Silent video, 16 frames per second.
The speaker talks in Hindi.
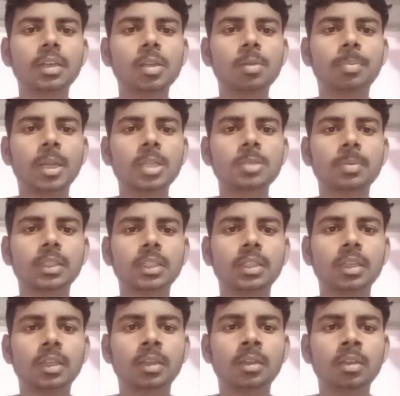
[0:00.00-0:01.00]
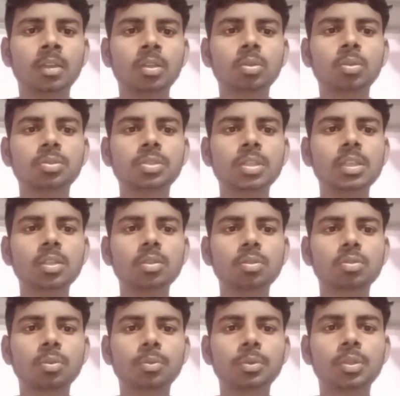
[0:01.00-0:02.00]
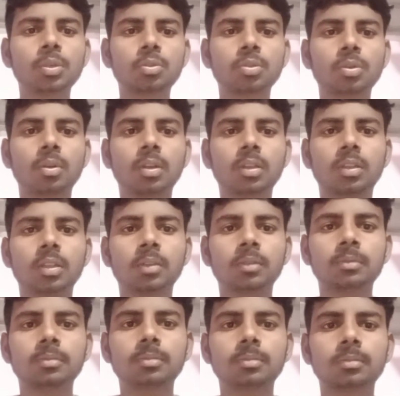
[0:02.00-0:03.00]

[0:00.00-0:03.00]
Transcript: रियल प्राइस बता देंगे तो चलिए दोस्तों वीडियो शुरू करते हैं